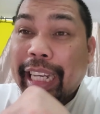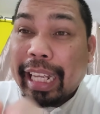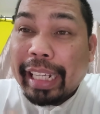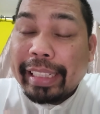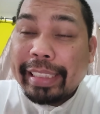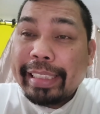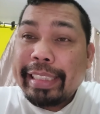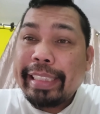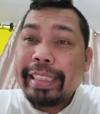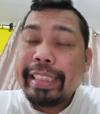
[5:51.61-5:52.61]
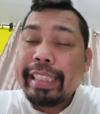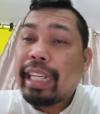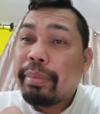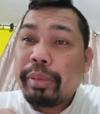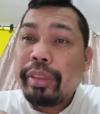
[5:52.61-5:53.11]
na lang,
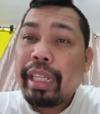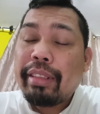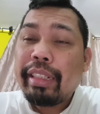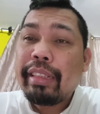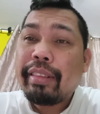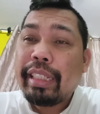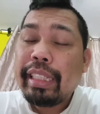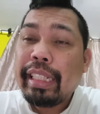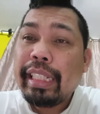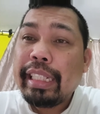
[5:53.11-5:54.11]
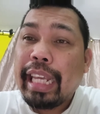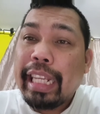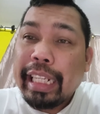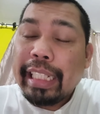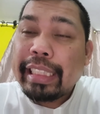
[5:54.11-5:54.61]
nakapunta ko rito kasi
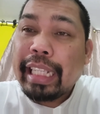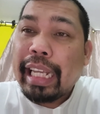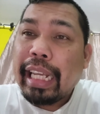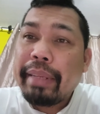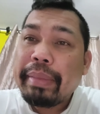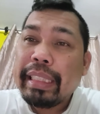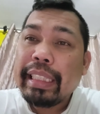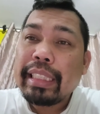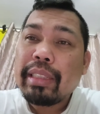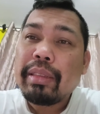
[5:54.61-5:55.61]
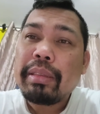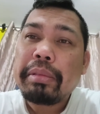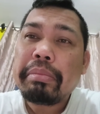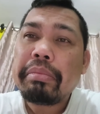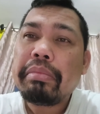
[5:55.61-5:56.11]
dahil sa misis ko
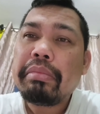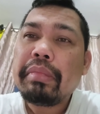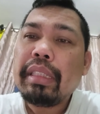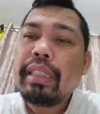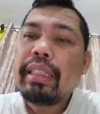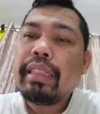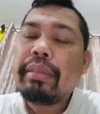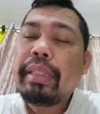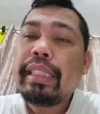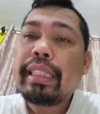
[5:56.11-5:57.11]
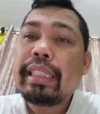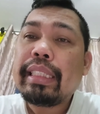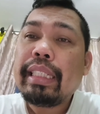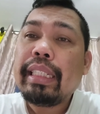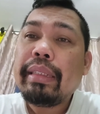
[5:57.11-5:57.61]
si misis
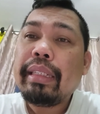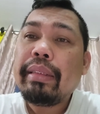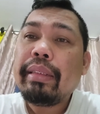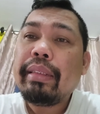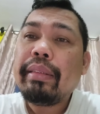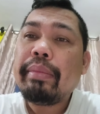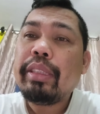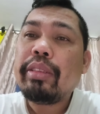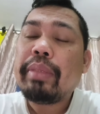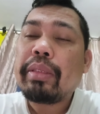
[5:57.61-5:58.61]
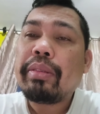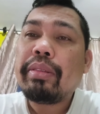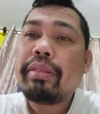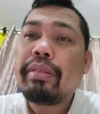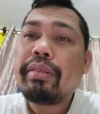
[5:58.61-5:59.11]
kasi medyo
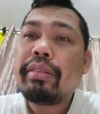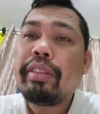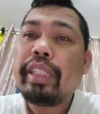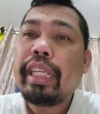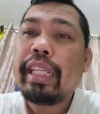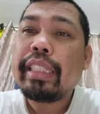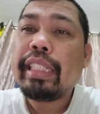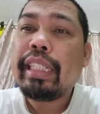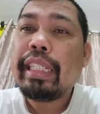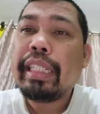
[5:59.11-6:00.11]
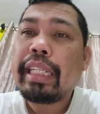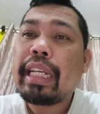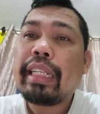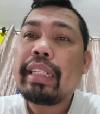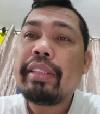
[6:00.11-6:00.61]
marunong unti kasi
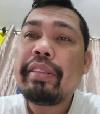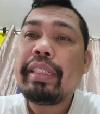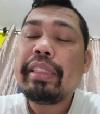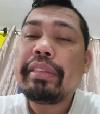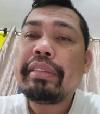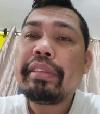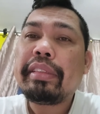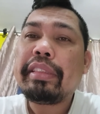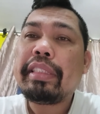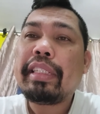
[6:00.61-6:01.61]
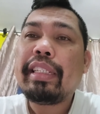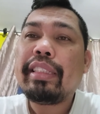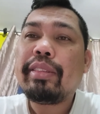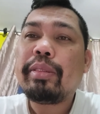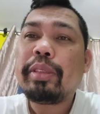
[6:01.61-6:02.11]
nakagraduate
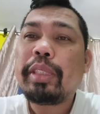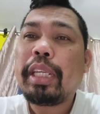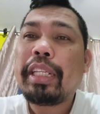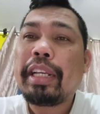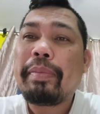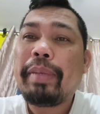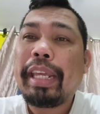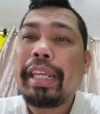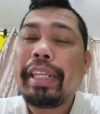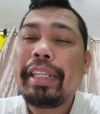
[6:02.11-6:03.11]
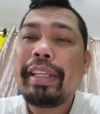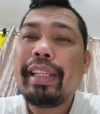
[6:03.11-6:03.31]
siya so siya nag-apply